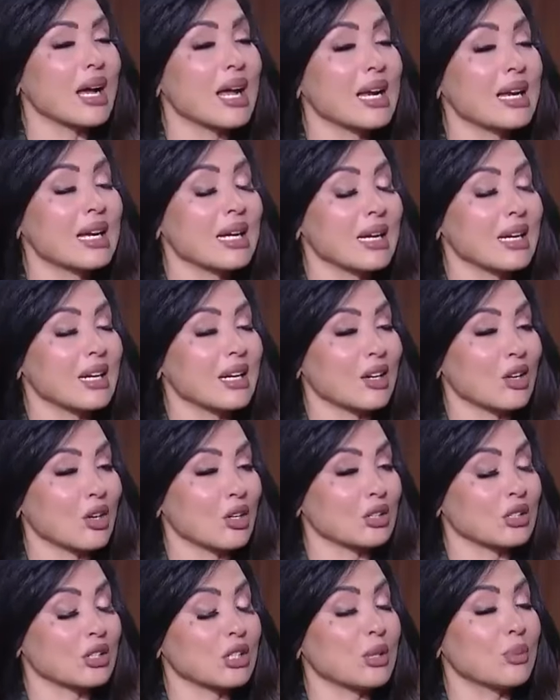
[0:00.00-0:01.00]
هل
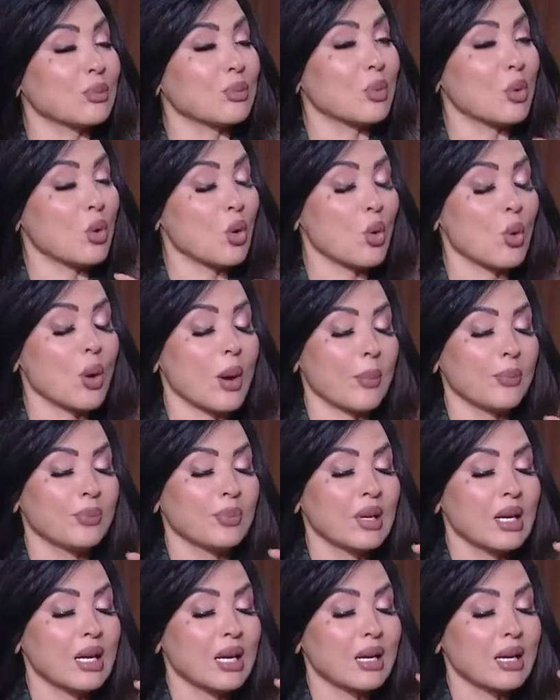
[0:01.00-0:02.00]
الخطيب هو
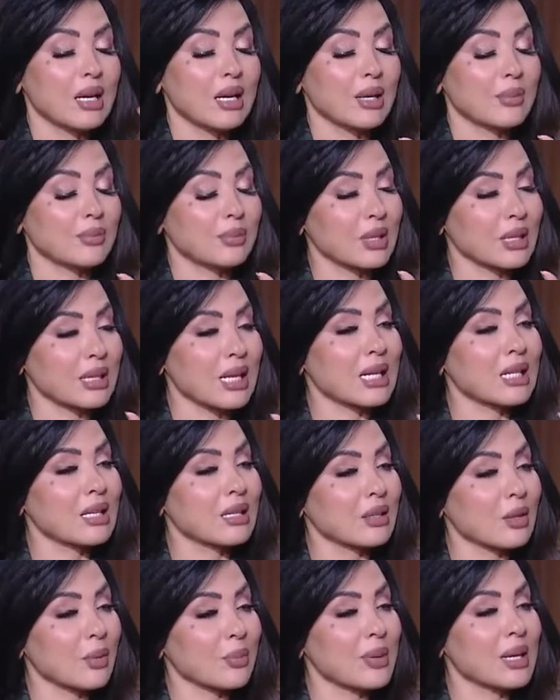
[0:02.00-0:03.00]
الامتداد
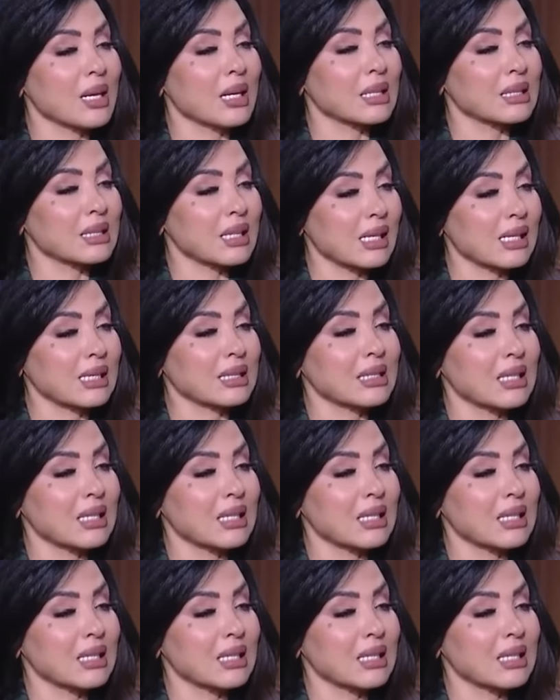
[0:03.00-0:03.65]
الطبيعي لصالح